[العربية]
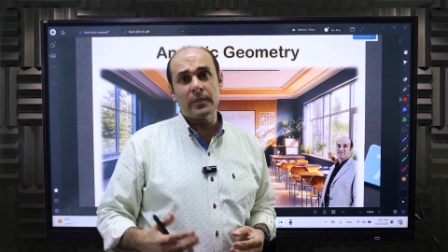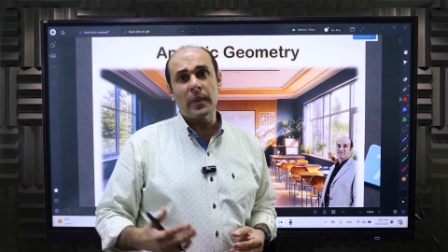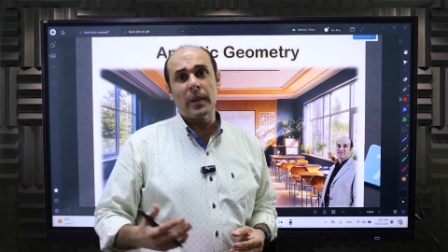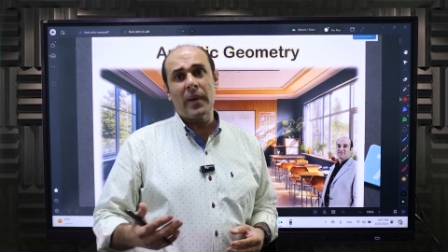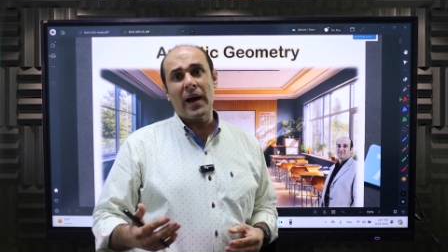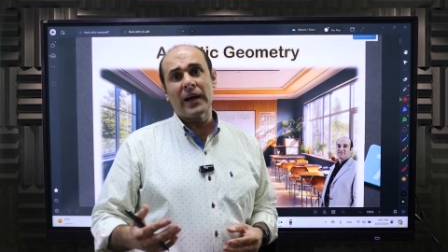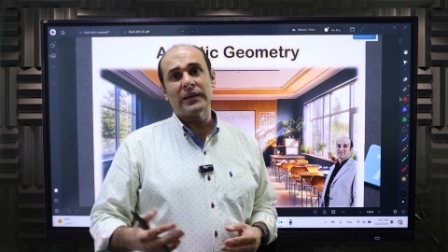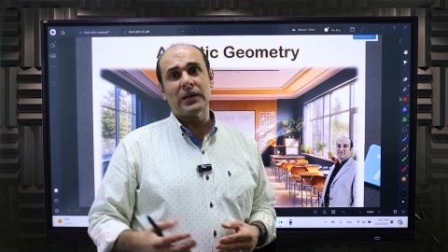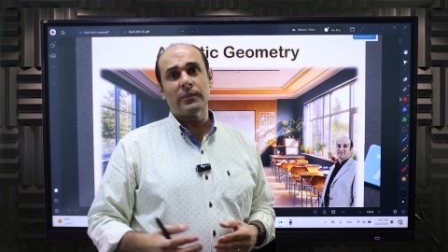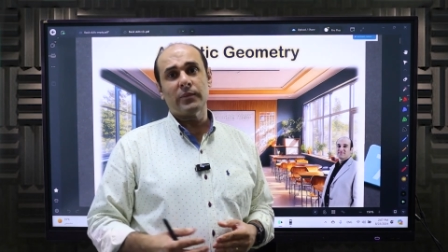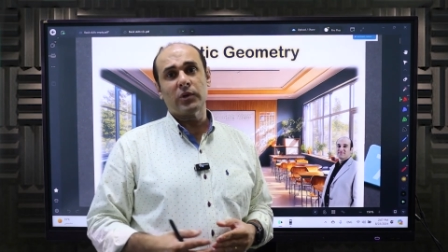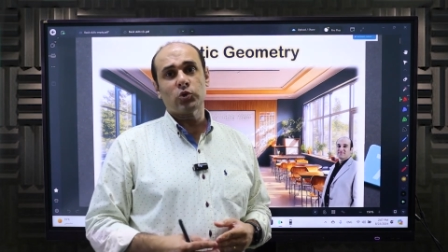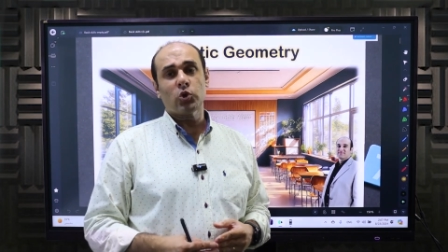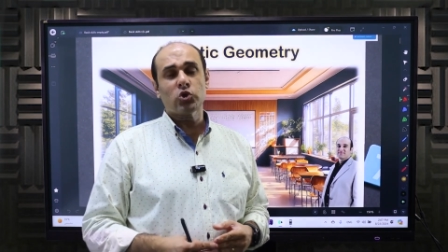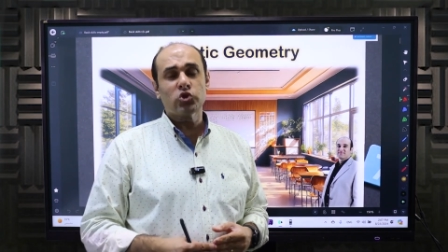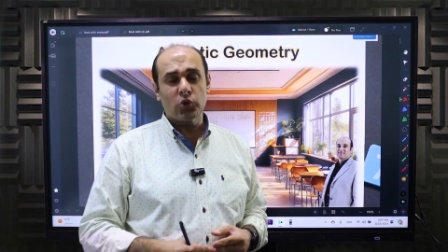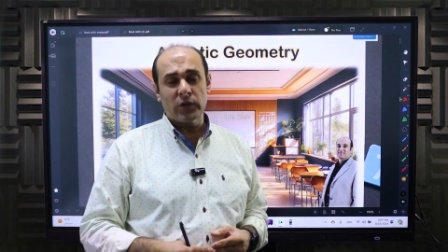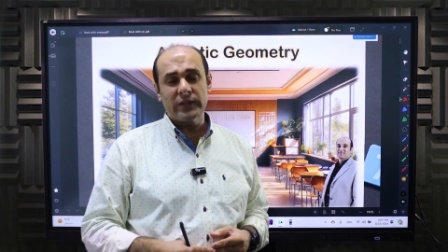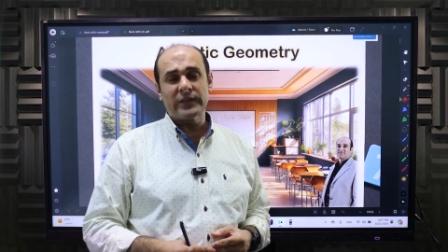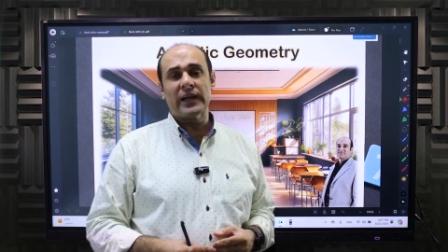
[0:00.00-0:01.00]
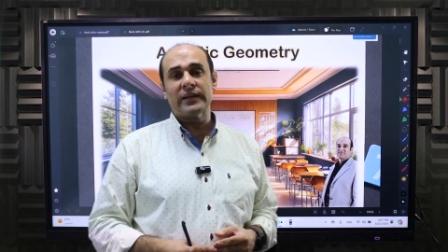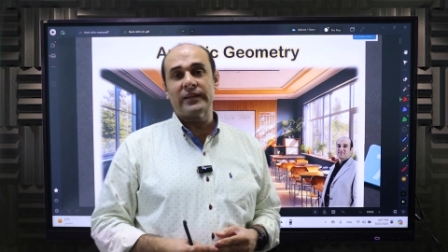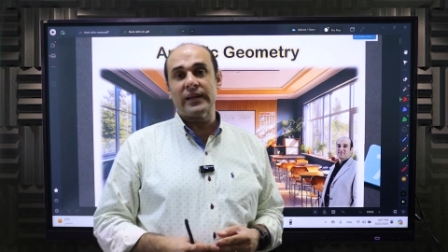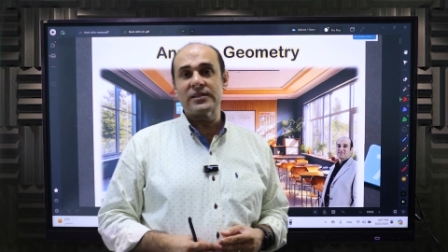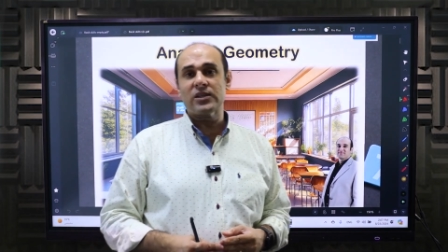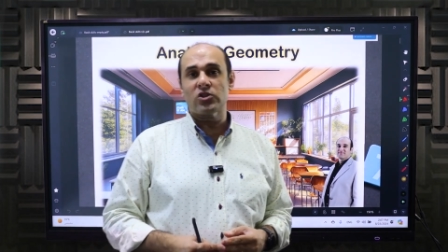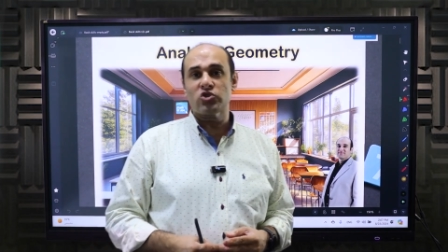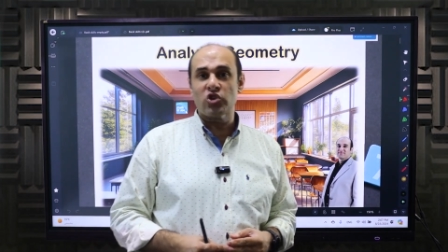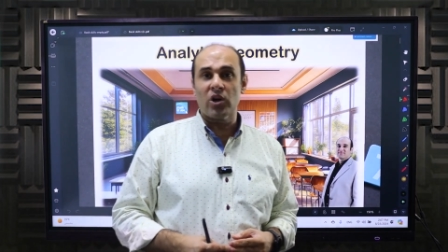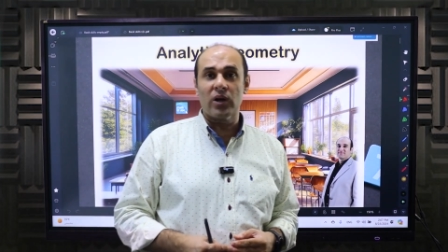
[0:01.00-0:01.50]
فيما بعد لما تخش كليه
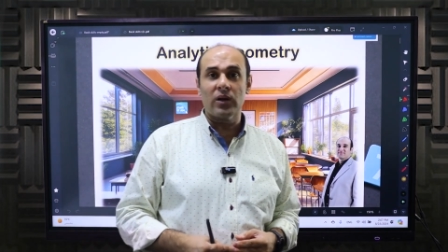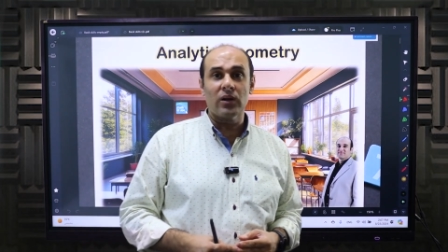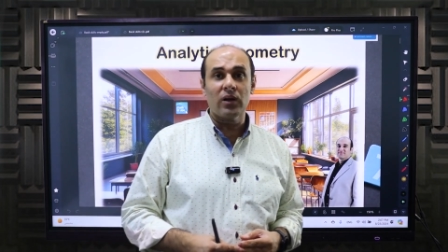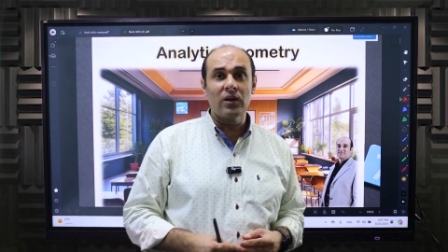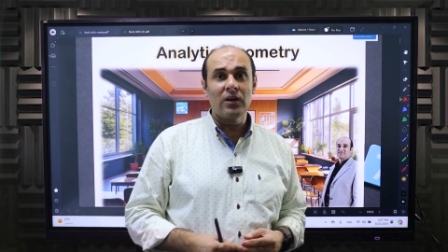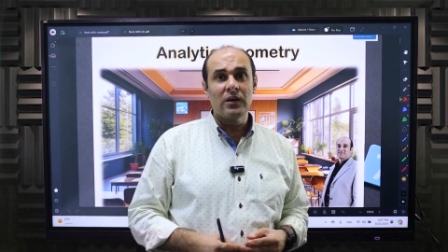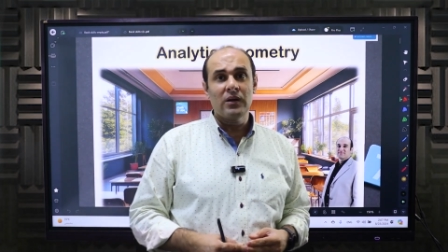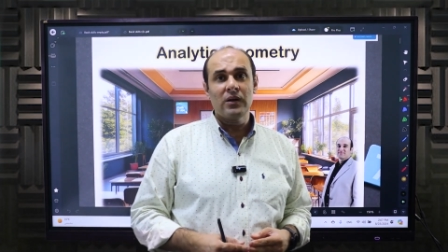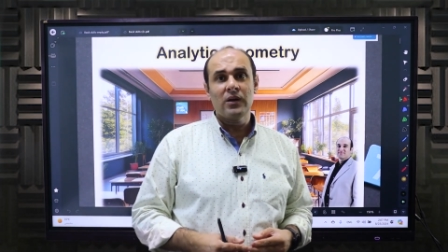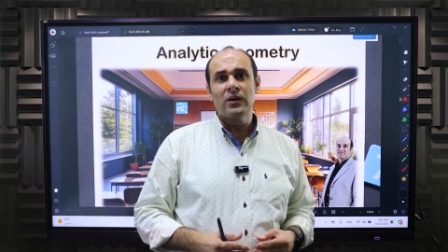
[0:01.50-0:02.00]
هندسه ان شاء الله